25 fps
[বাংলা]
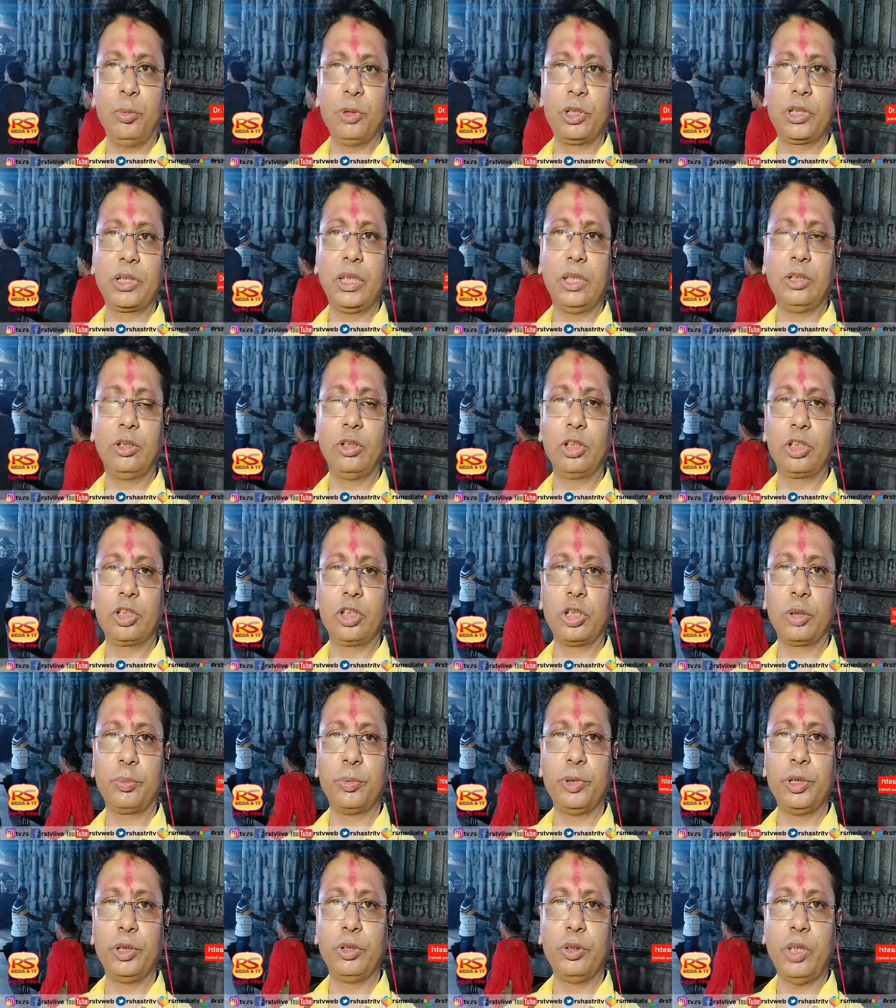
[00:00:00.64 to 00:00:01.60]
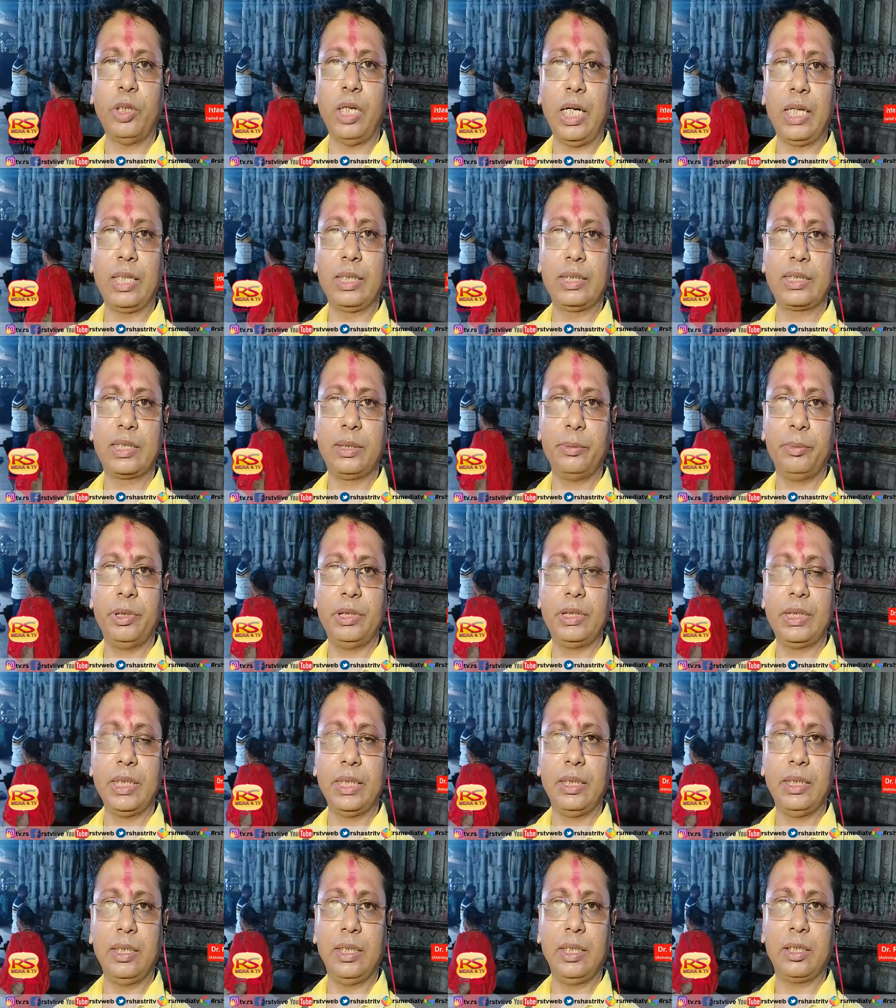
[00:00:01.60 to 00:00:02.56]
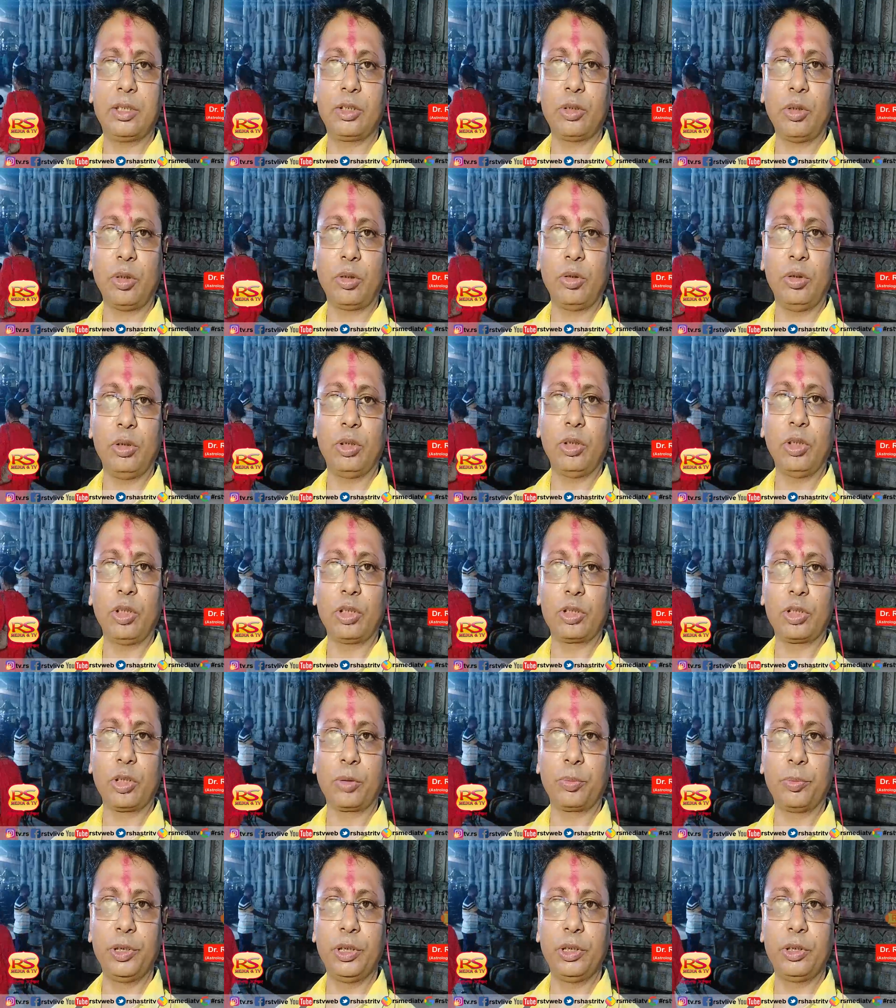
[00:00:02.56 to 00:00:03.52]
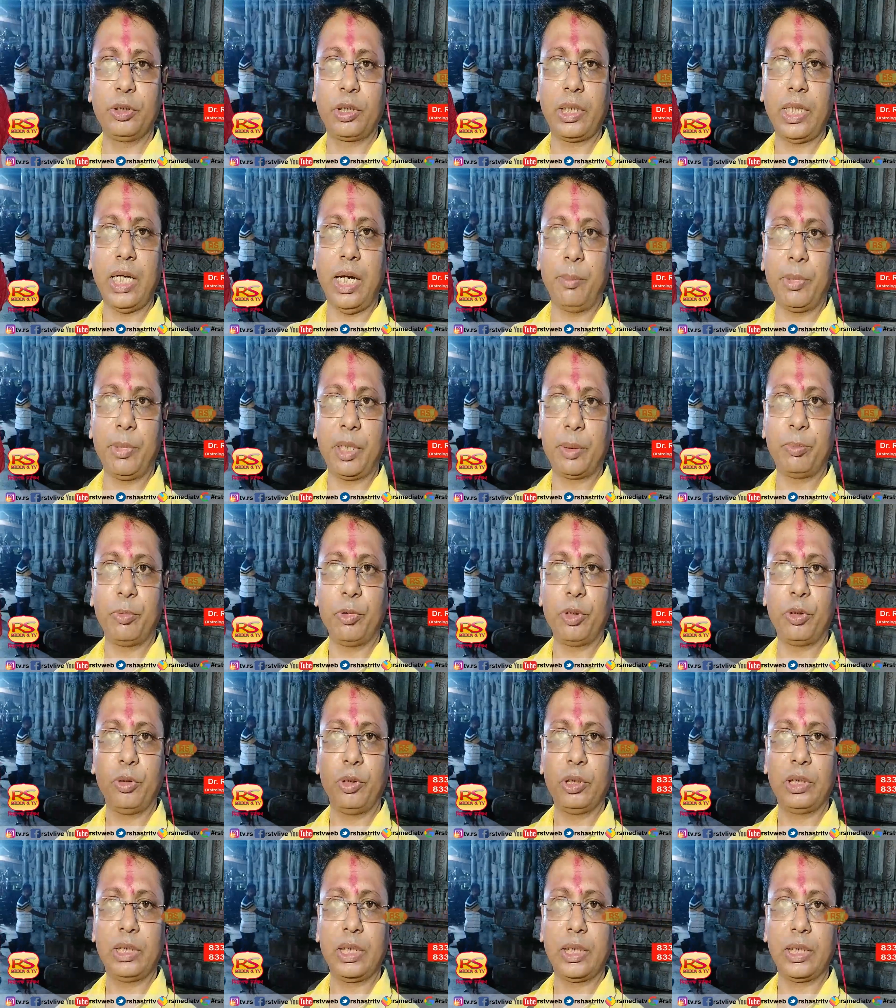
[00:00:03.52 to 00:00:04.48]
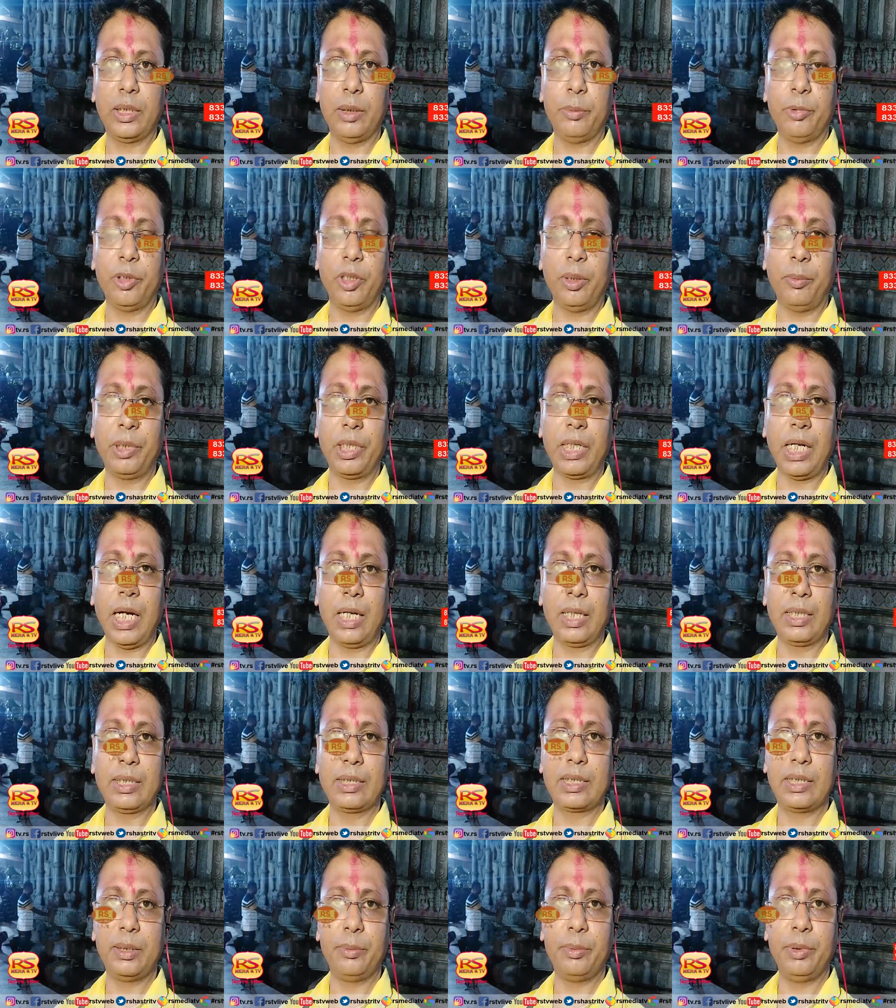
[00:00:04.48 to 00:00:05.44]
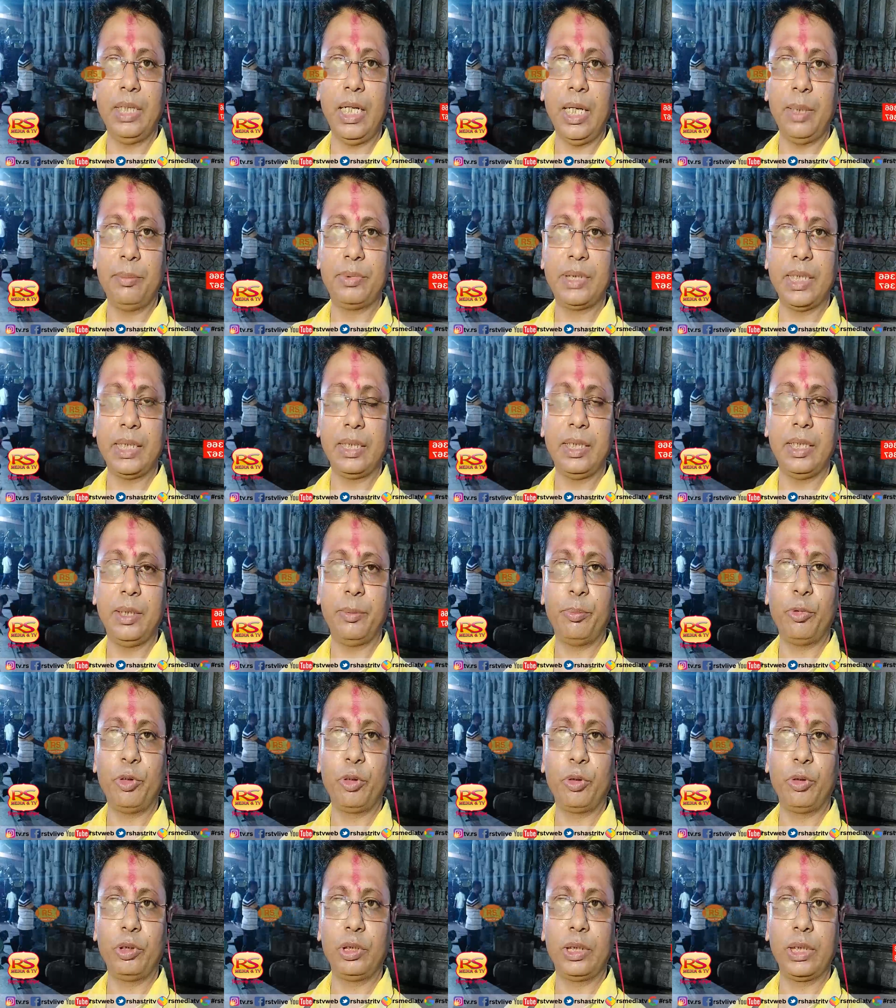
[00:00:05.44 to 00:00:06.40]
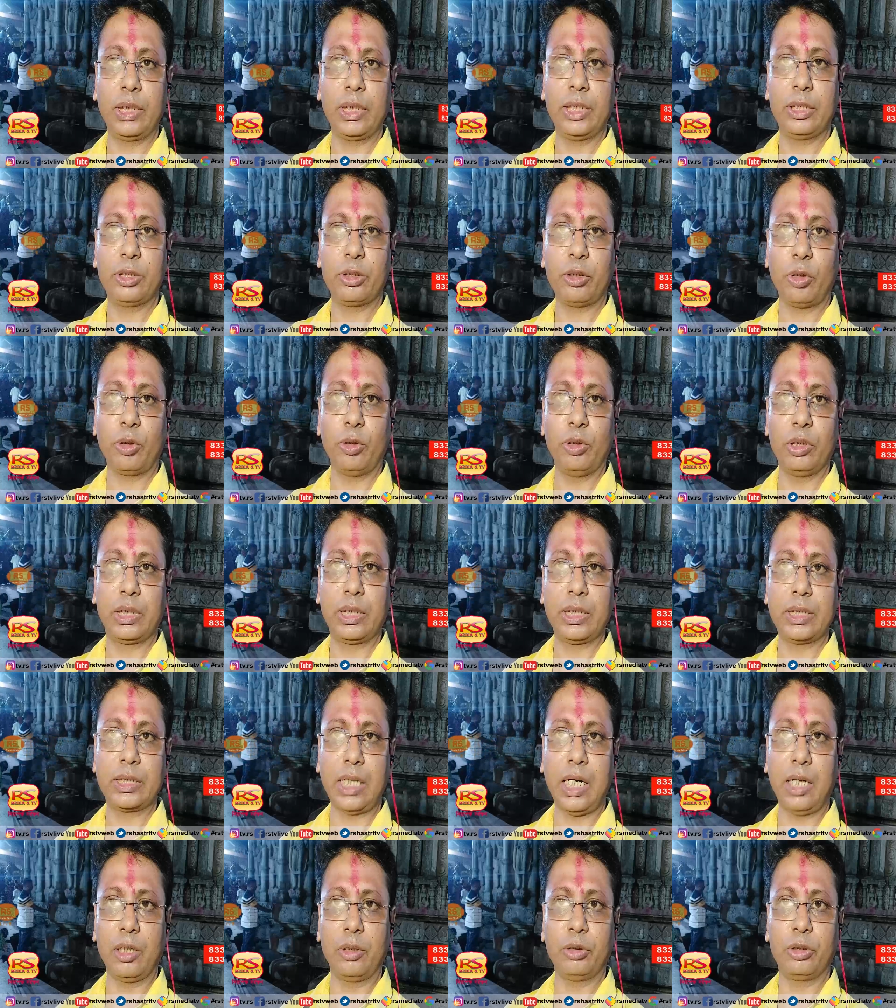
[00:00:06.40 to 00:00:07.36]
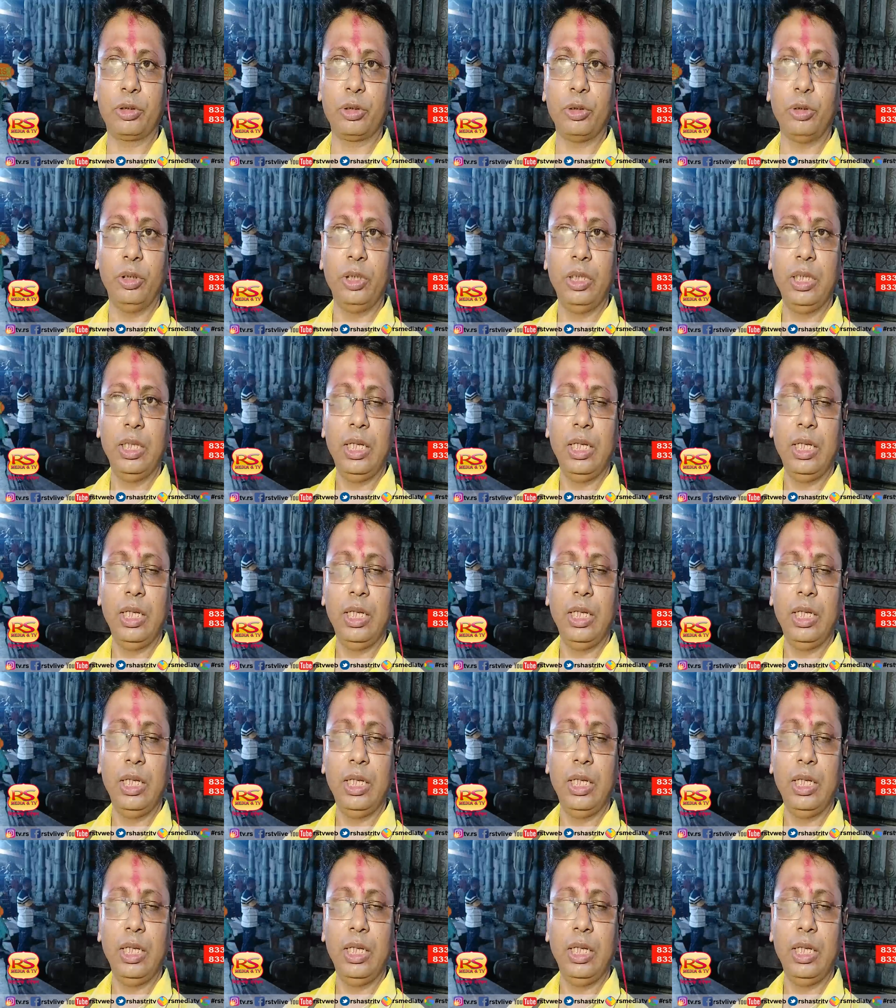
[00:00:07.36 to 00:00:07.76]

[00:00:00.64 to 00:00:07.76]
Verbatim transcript: নমস্কার দর্শকবৃন্দ আর এস টিভি চ্যানেলের সকল দর্শকবৃন্দকে আমার পক্ষ থেকে এবং আমার আর এস টিভি লাইভ চ্যানেলের পক্ষ থেকে সকলকে স্বাগত